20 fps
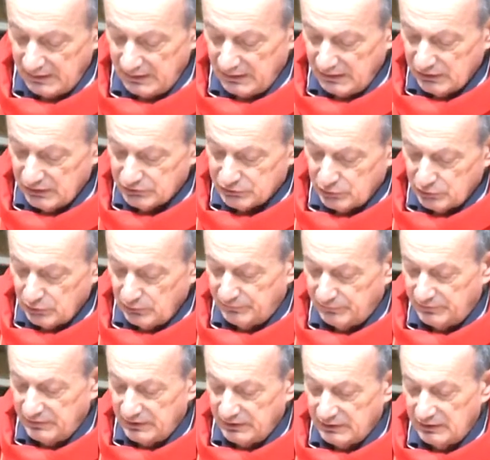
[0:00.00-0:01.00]
Soffia
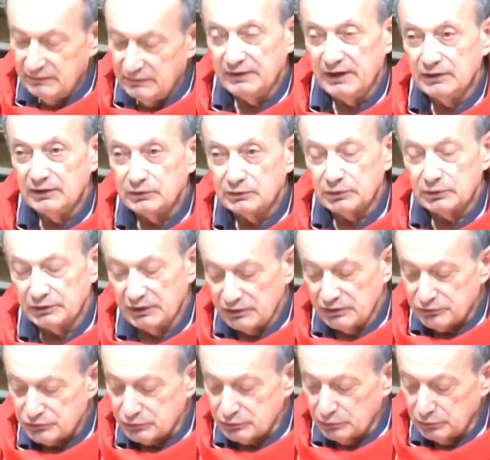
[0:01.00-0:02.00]
il vento del
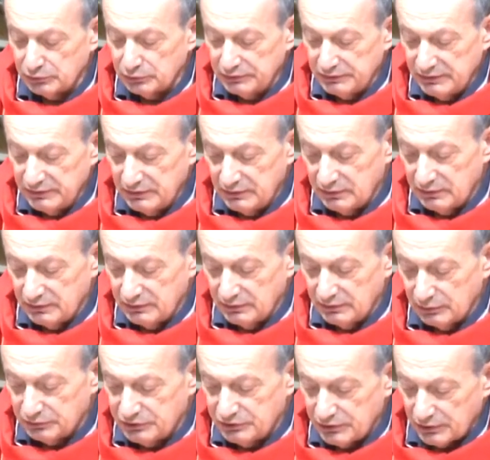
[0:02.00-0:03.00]
sud, lo
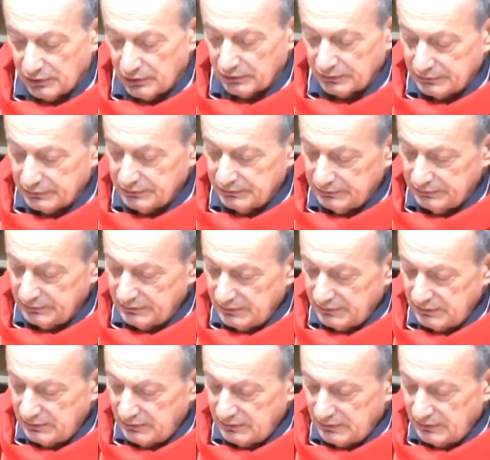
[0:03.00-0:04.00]
scirocco,
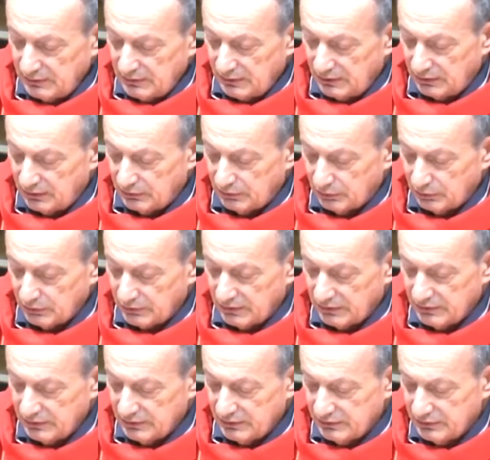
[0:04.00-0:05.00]

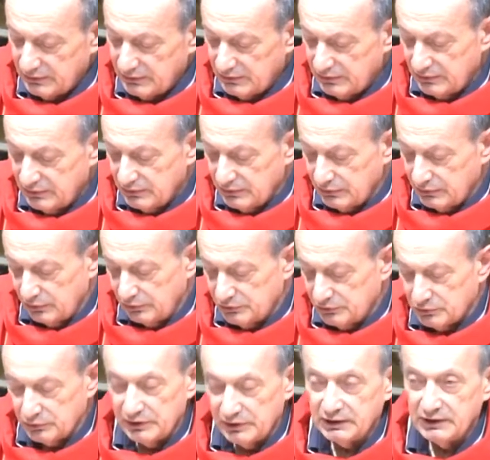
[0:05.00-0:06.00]
allora noi
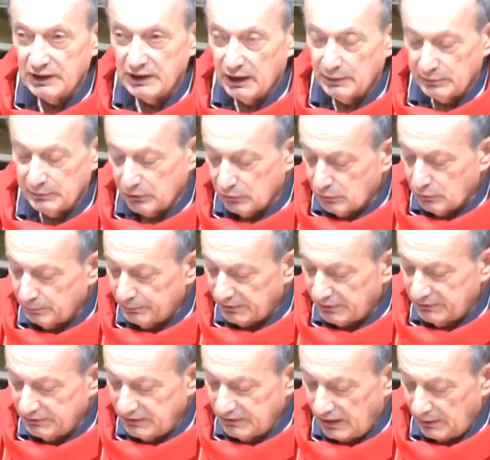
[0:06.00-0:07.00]
giudichiamo e
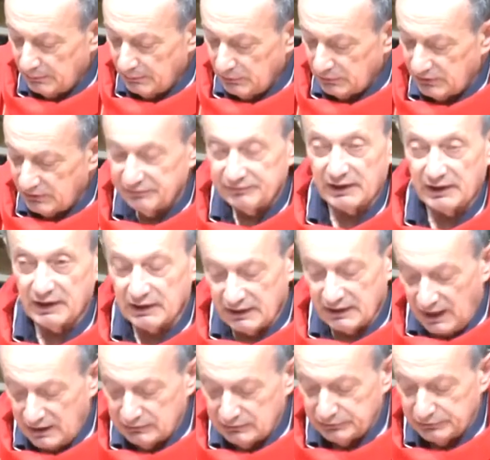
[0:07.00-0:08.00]
comprendiamo che farà
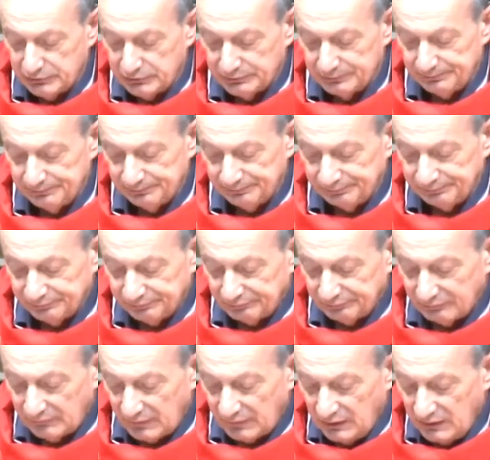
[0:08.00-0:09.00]
caldo.
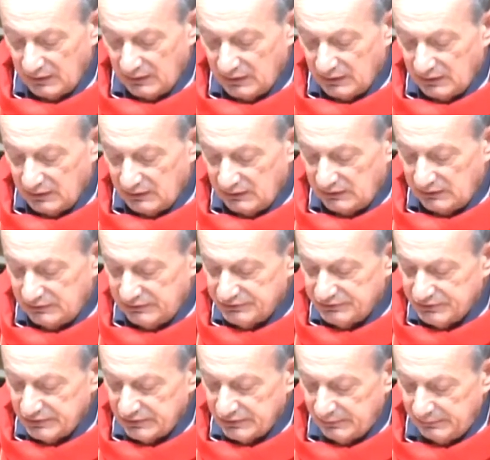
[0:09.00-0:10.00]
Il
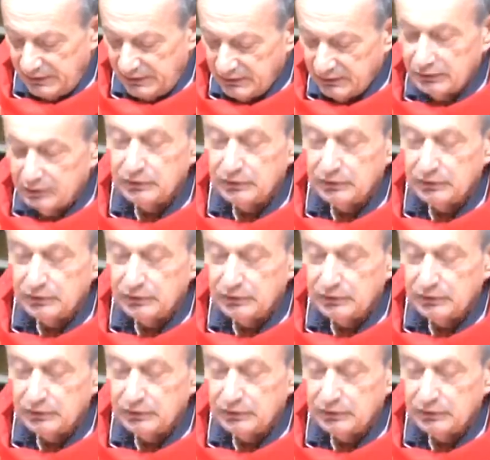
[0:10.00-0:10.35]
discernimento